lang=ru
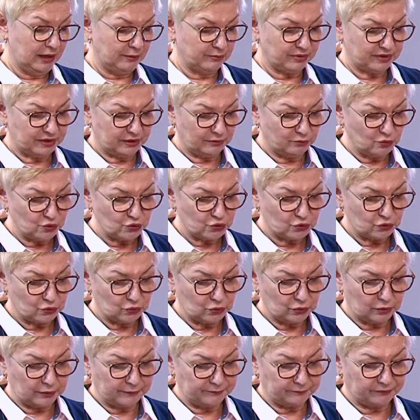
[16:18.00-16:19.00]
Потому
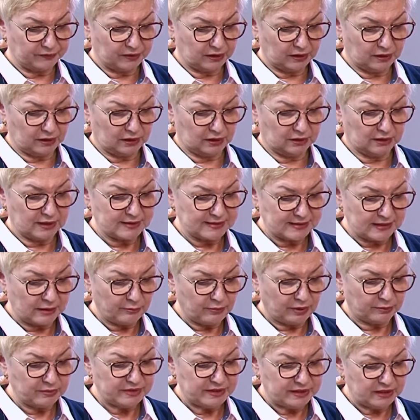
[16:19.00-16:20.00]
что на
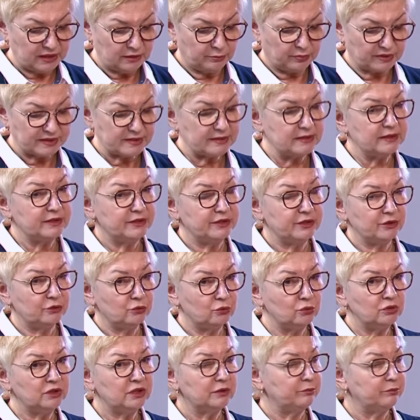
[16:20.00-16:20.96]
самом деле последние годы